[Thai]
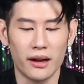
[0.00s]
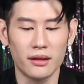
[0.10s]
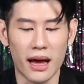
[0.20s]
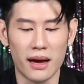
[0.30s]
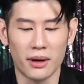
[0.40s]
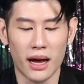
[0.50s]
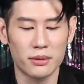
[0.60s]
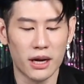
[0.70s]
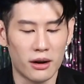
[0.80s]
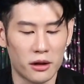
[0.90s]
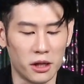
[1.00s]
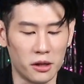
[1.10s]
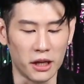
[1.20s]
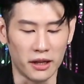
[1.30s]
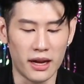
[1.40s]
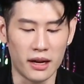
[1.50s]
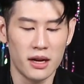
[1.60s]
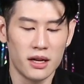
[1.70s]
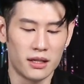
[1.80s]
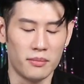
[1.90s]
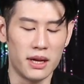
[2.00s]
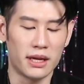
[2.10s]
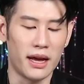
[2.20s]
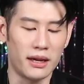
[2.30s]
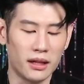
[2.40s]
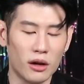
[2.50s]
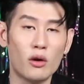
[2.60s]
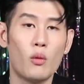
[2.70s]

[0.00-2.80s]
งไรก็ตามนะครับชาวราศีสิงห์เนี่ยจะมีเกณฑ์ที่ต้อง